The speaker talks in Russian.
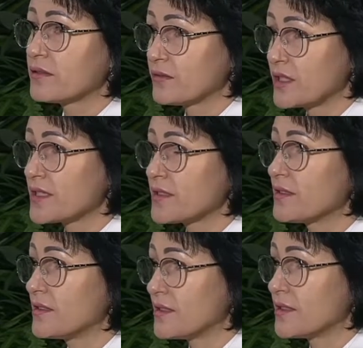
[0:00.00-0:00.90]
У нас
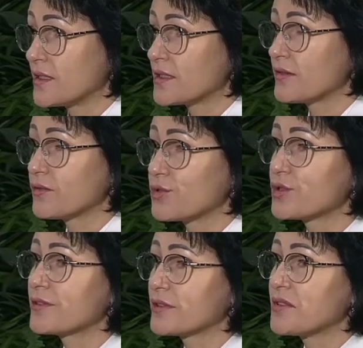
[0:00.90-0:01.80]
есть средство
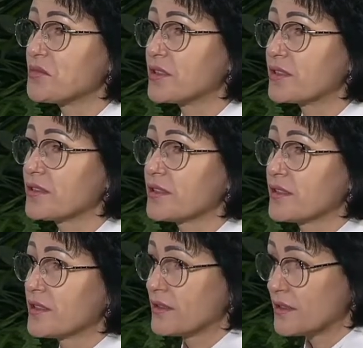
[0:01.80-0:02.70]
учета водомер –
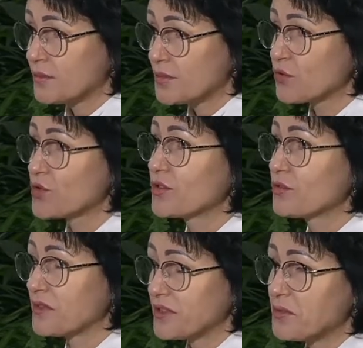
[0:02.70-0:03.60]
и при
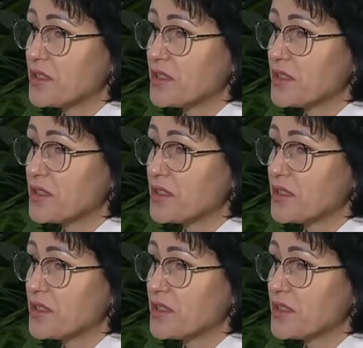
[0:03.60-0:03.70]
установке водомера